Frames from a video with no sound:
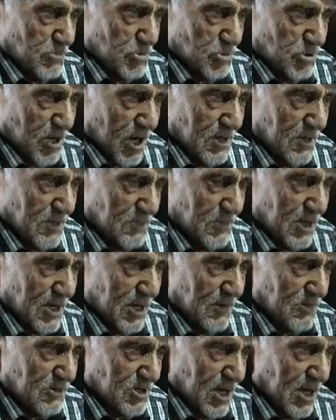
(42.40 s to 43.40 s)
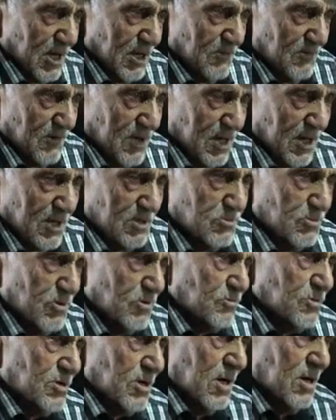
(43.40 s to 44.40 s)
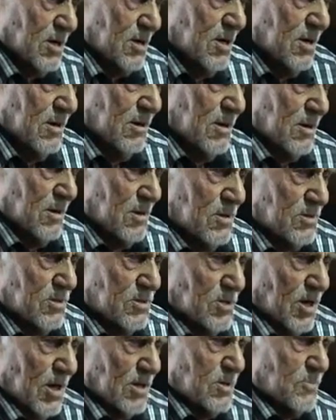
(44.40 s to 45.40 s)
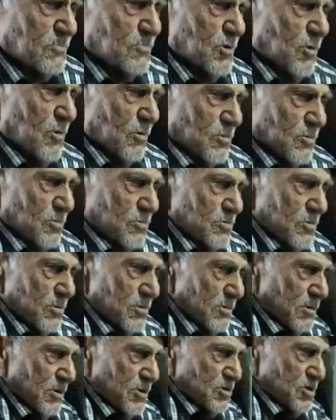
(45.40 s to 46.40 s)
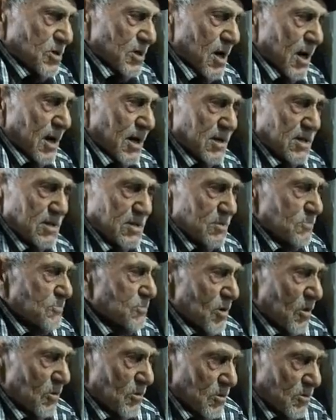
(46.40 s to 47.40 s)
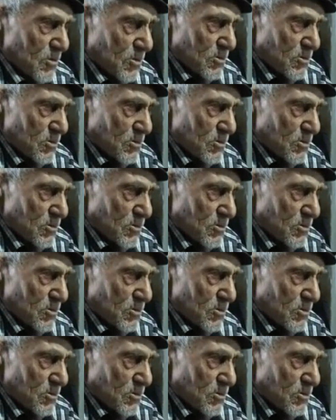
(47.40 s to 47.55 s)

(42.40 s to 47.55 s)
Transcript: düşerim diye şeye falan yoksa şeyim yok. Şikayetim yok.